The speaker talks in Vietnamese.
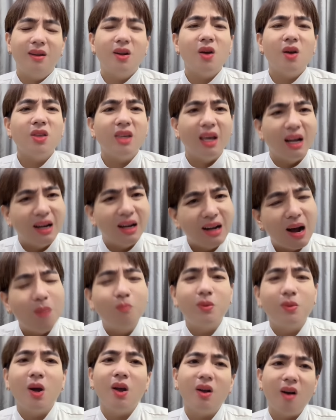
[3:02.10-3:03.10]
nói chuyện
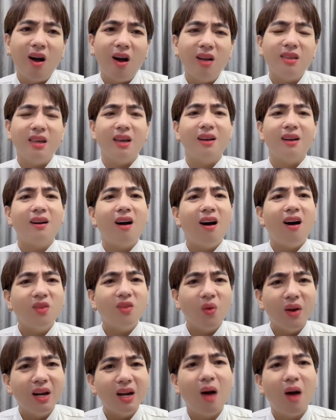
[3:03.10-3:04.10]
không nói có chuyện có
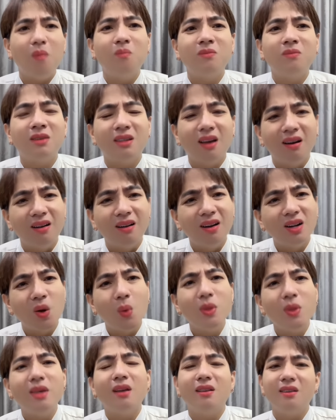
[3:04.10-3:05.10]
nói không chờ nó
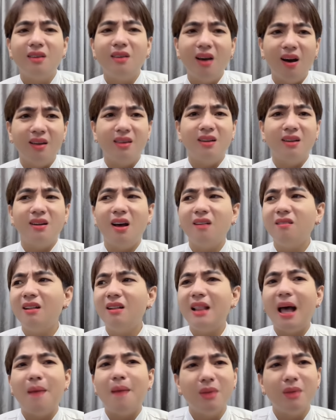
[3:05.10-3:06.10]
nói trên trời đất nó
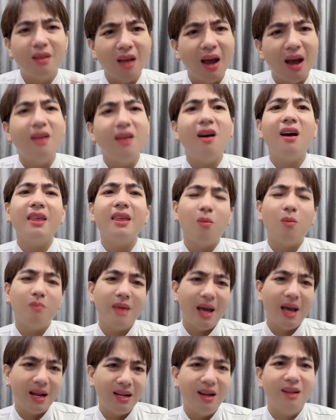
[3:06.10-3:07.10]
làm như thể nó ở trong
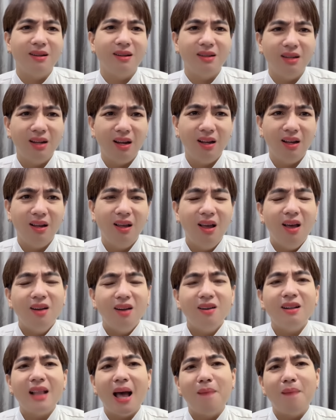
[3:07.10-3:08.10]
gia đình vậy đó
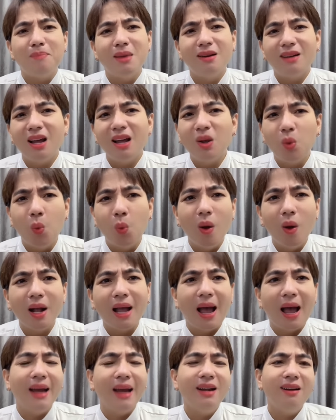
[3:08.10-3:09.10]
nó làm như cái của
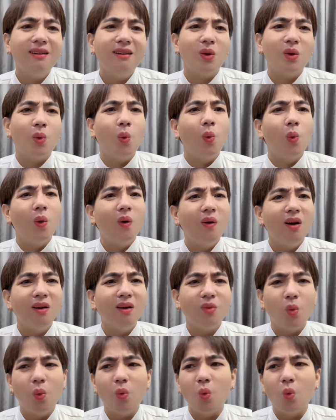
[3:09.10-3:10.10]
cải đó là của
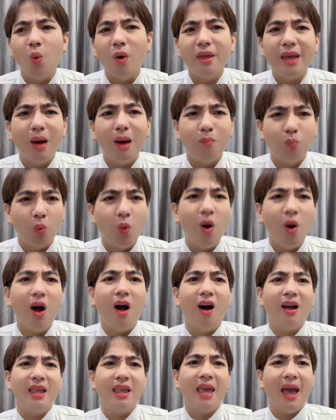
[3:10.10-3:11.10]
của của dòng của
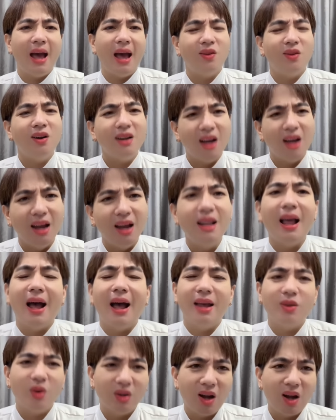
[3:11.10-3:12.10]
họ nhà nó để
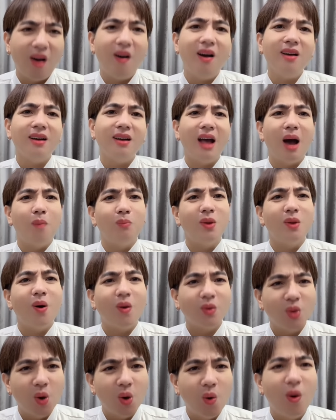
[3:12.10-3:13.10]
lại cho nó rồi hồng
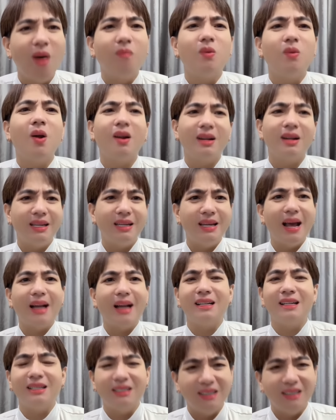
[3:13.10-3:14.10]
lon vô hồng lon
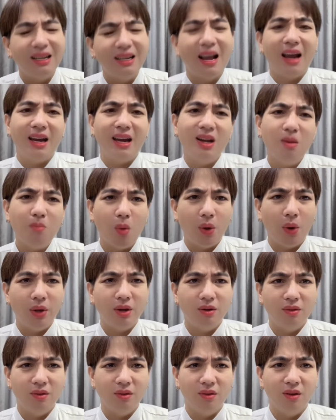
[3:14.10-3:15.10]
dành như vậy đó mọi
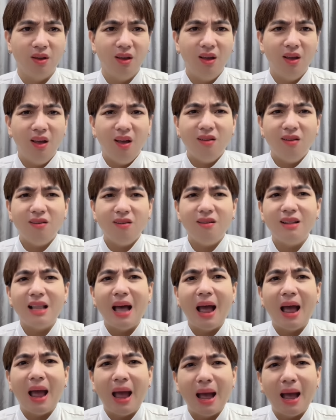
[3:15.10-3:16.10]
người nó
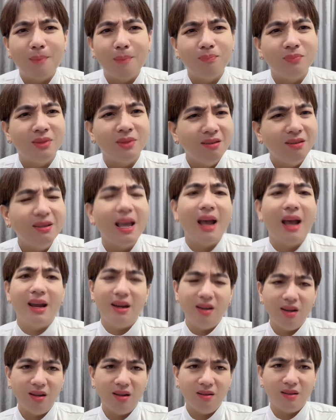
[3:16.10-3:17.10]
làm như
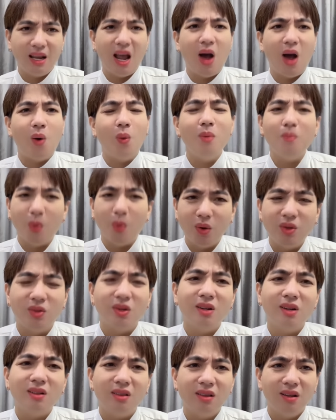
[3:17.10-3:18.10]
vậy đó thì hỏi mọi người
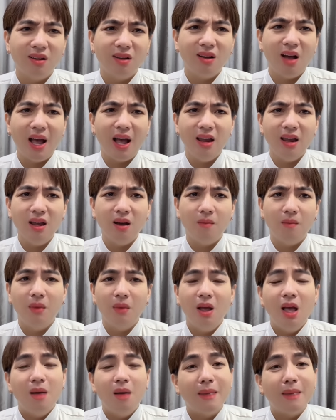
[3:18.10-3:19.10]
có có ấy không
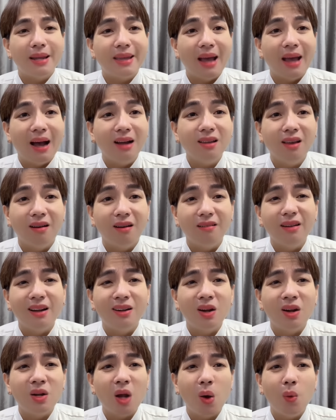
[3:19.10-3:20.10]
mà chẳng những là
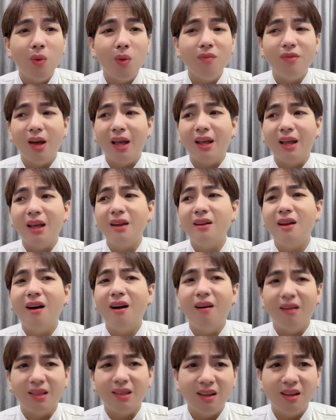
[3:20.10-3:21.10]
nó nói về cái
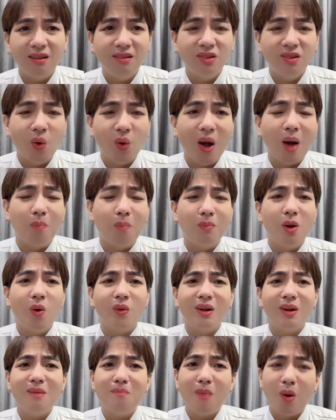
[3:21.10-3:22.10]
đời tư của hồng
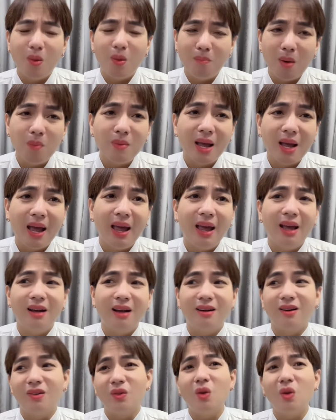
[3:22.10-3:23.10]
lon nó moi bóc ra ha
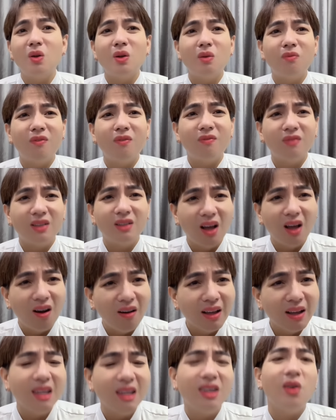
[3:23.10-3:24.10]
rồi nó
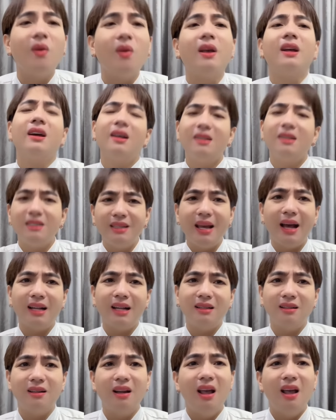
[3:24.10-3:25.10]
tới cái chuyện kinh
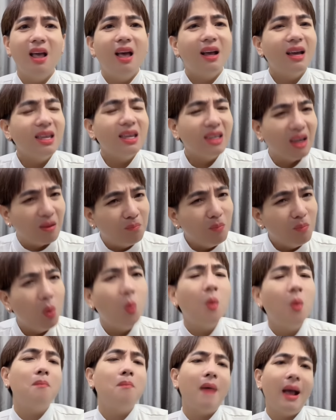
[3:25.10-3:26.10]
doanh cái chuyện
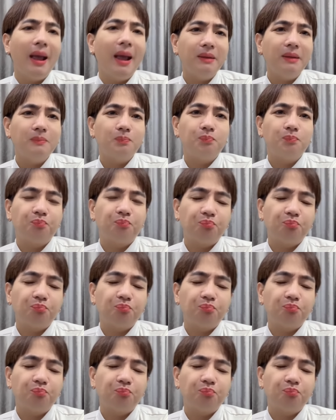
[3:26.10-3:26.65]
buôn bán